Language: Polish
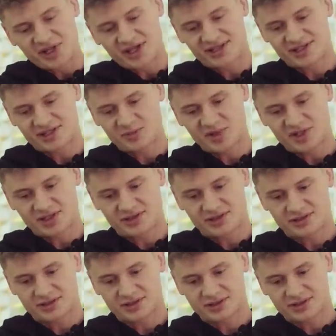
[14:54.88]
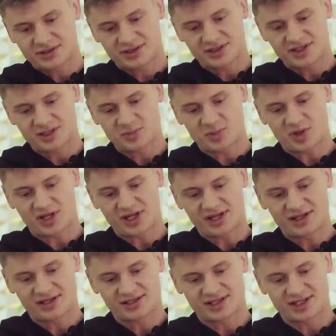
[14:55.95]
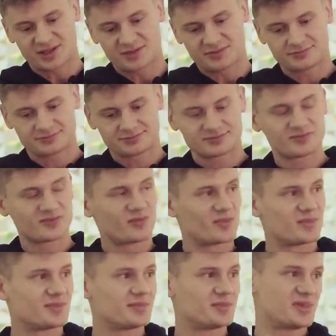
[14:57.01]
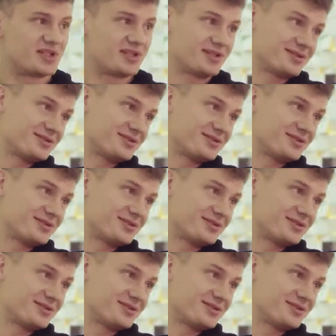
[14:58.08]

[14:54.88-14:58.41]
nie chcę mieć, chcę po karierze być,